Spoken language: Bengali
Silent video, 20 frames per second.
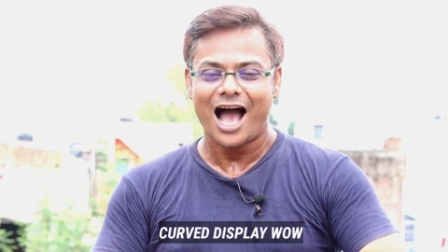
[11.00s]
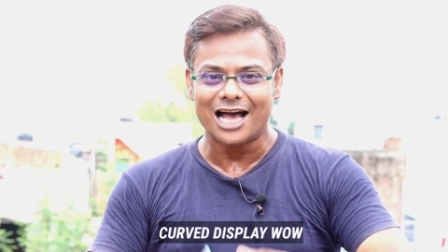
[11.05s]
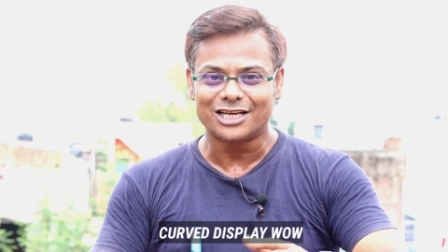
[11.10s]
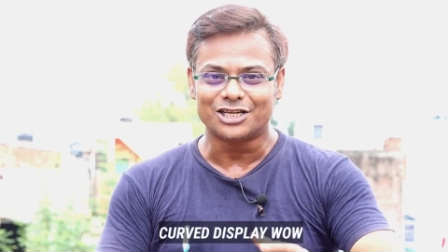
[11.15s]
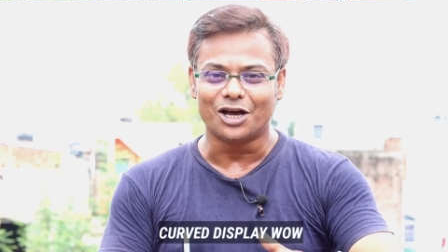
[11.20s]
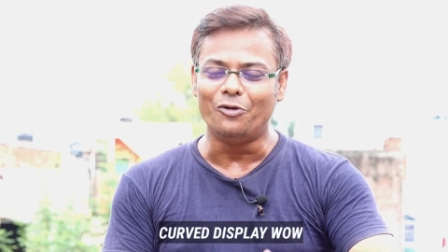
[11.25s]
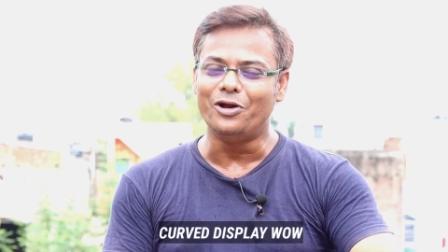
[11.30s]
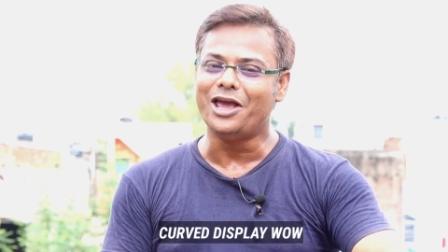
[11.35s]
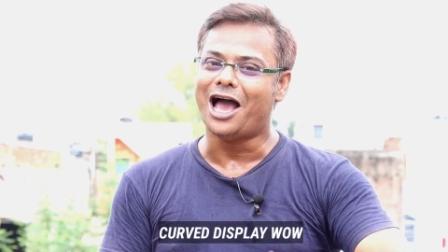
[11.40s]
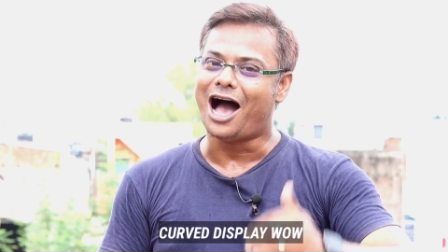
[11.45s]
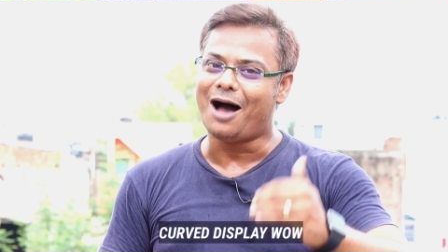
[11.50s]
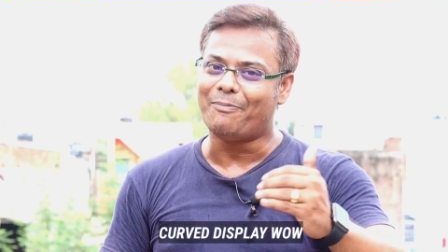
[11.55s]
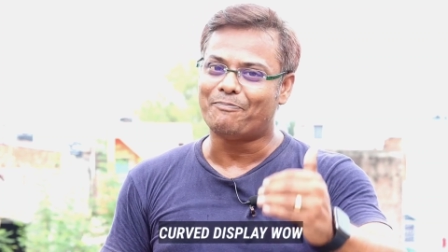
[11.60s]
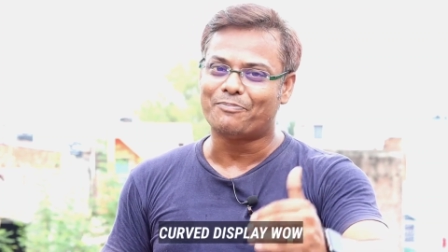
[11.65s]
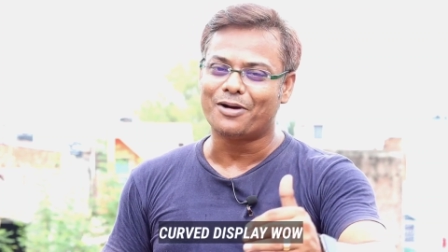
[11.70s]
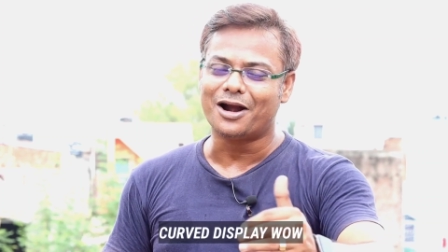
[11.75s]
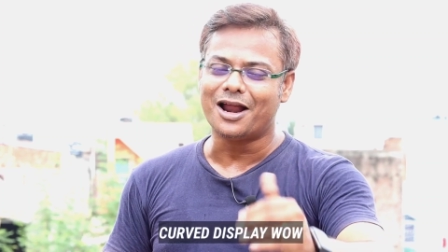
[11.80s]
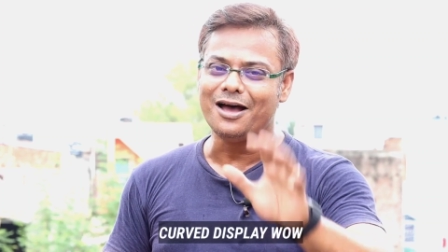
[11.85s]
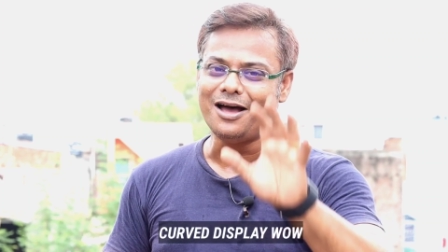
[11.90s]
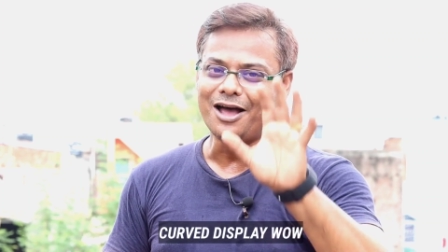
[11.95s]
আশা করি
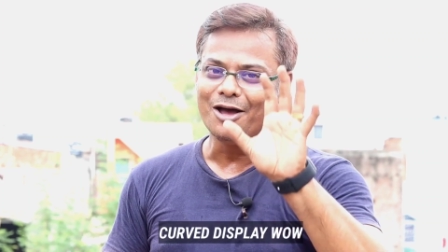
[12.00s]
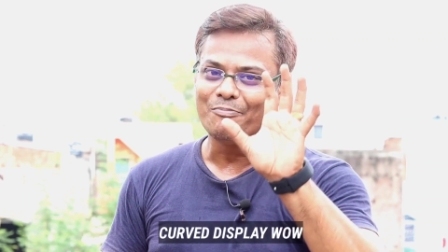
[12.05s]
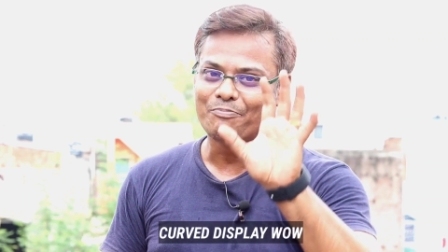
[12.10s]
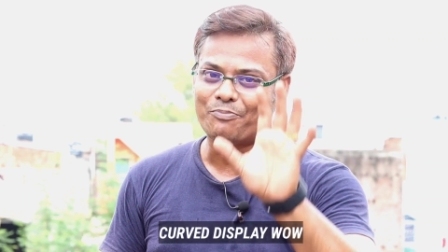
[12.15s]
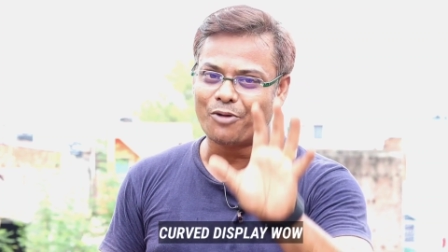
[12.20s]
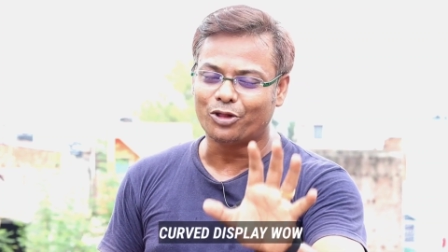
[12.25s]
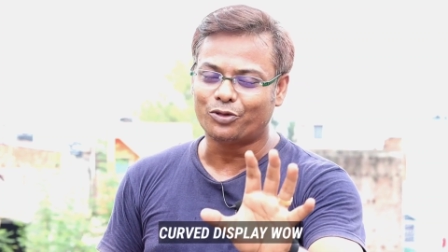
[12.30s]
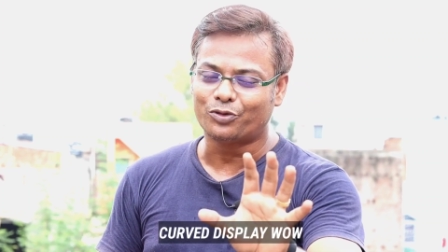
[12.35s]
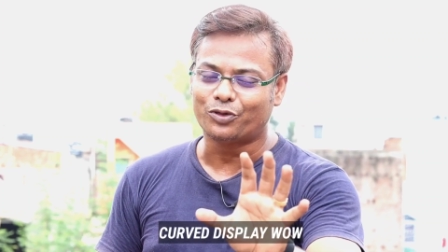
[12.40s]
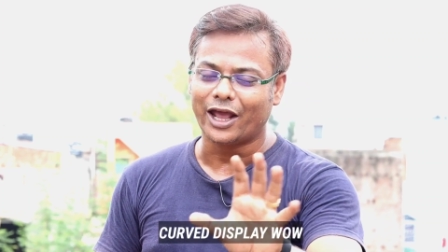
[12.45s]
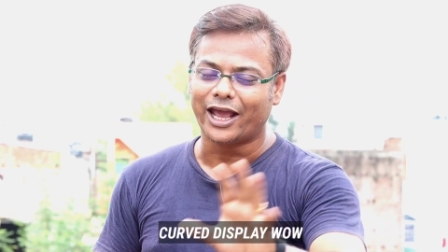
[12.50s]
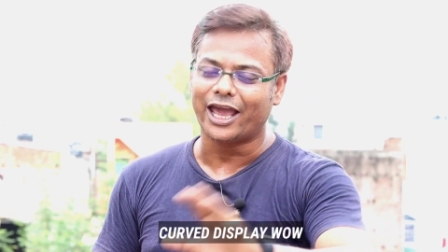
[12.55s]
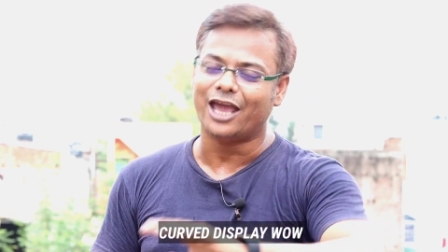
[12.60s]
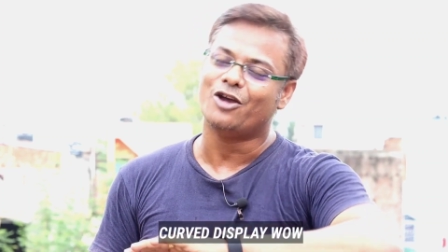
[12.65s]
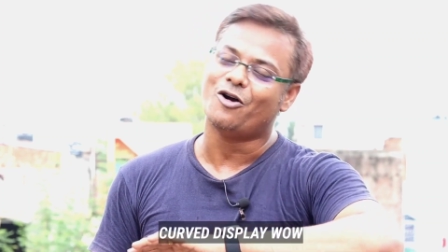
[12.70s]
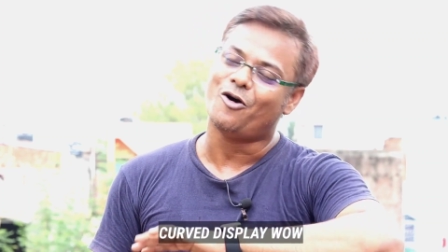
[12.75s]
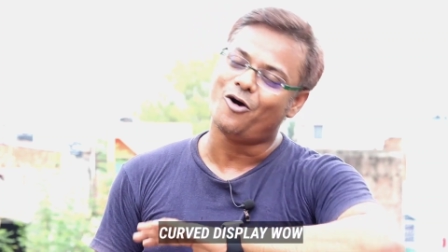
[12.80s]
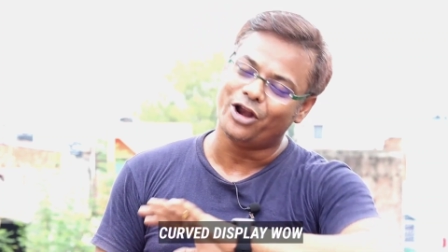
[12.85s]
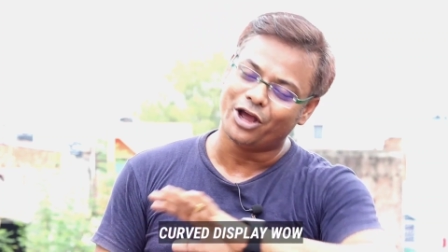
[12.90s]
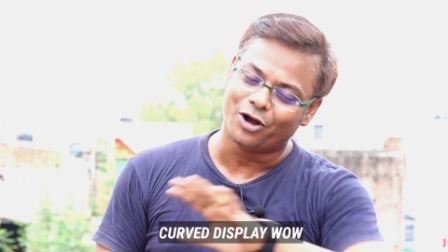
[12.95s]
আপনারা প্রত্যেকেই
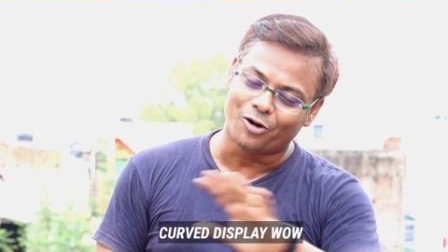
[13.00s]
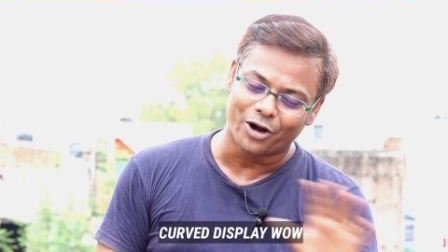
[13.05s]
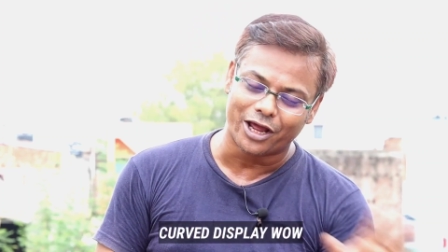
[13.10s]
অনেক